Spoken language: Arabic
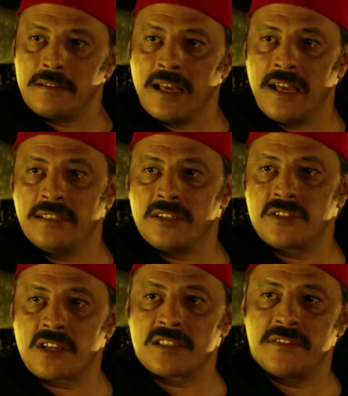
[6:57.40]
يا دي
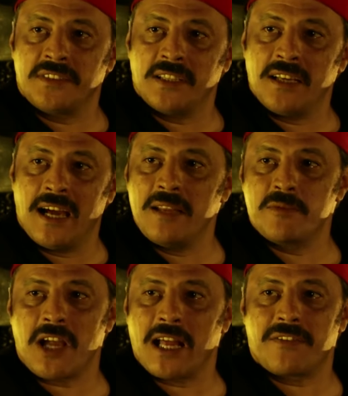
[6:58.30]
الشيخ زفت دي انا
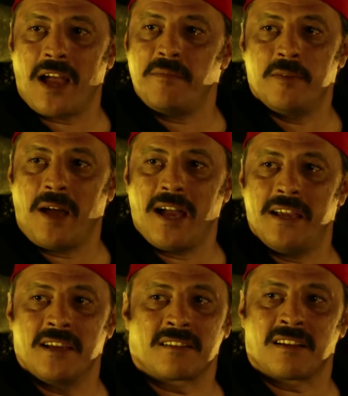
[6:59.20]
مش عارف اعمل معاه
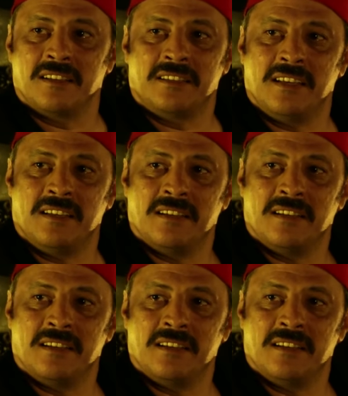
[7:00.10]
ايه الراجل ده